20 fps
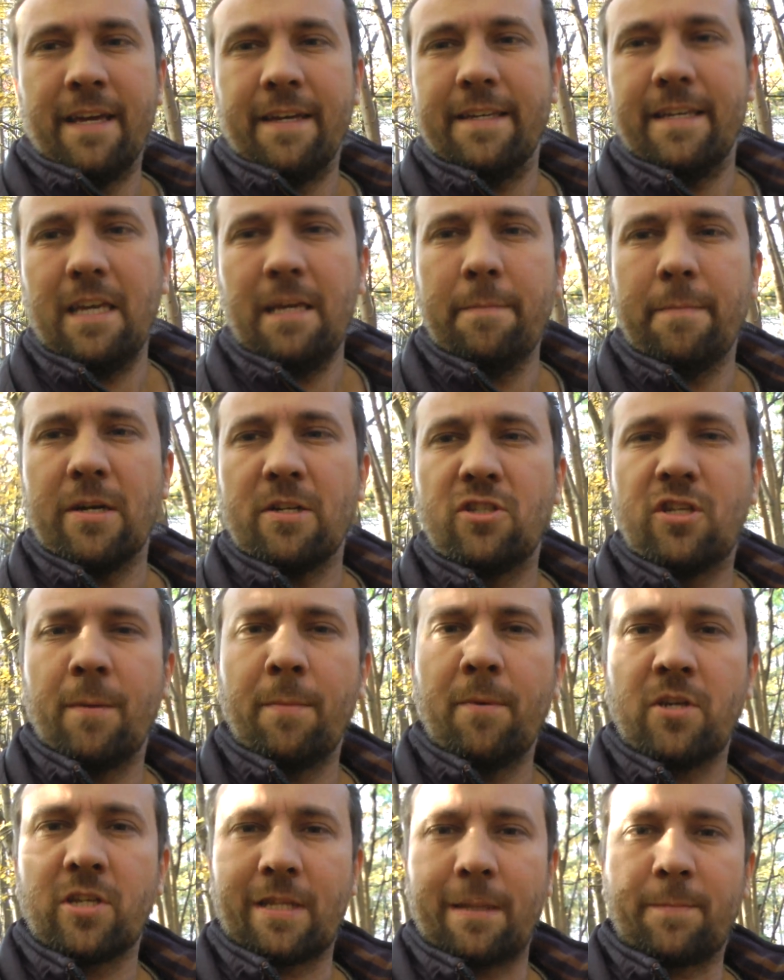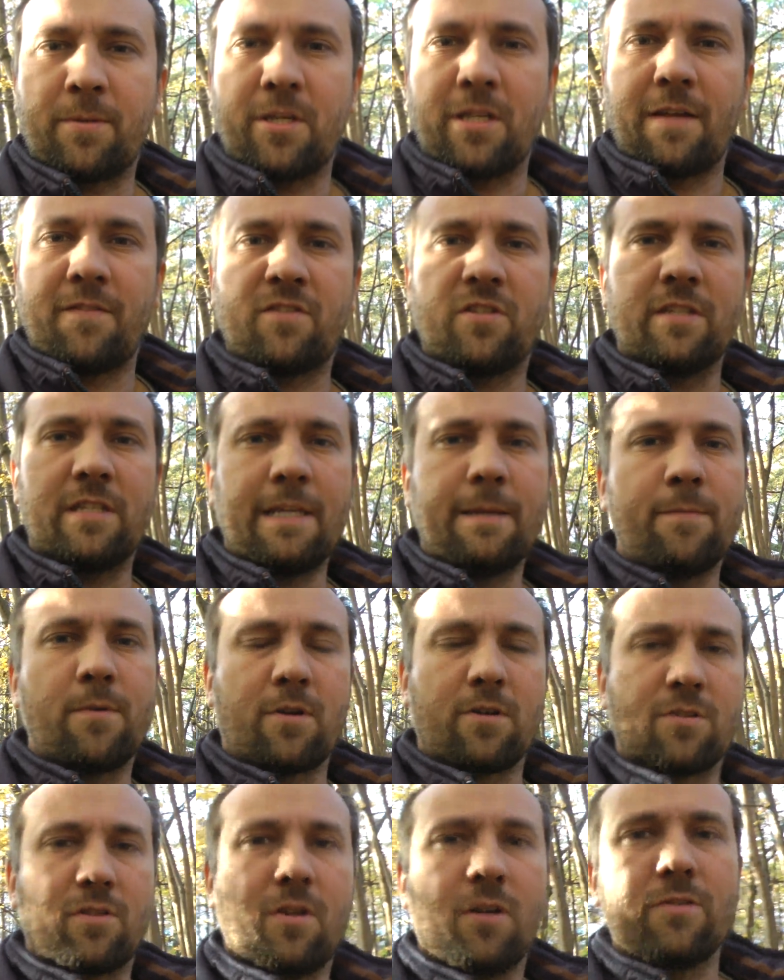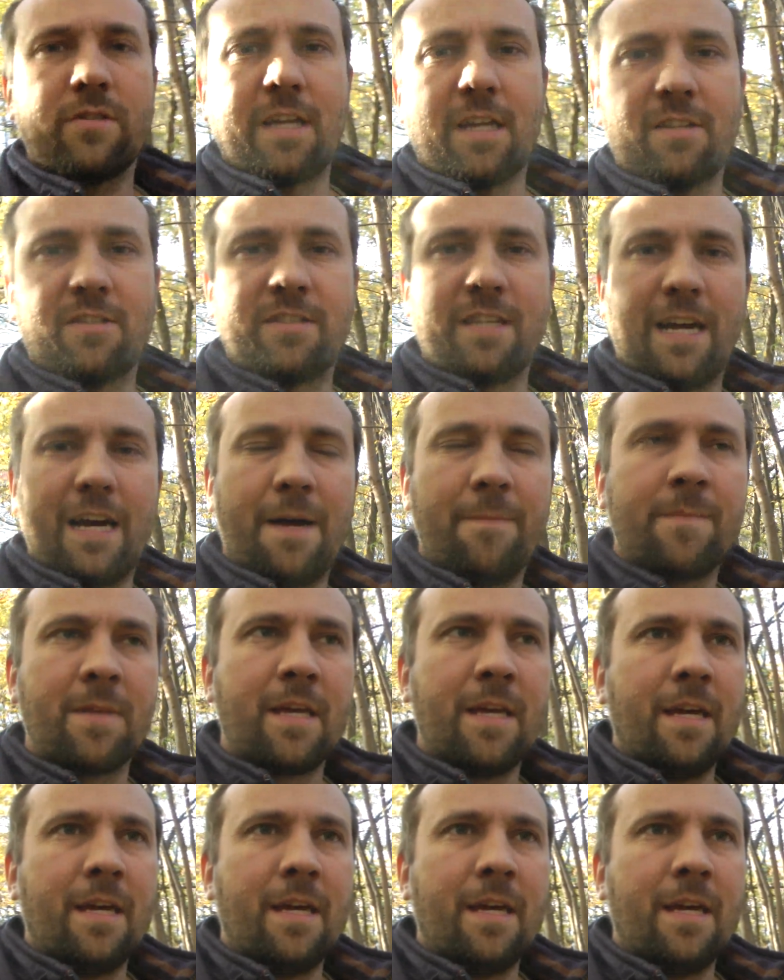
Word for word: i będziemy się tam przede wszystkim rozglądać za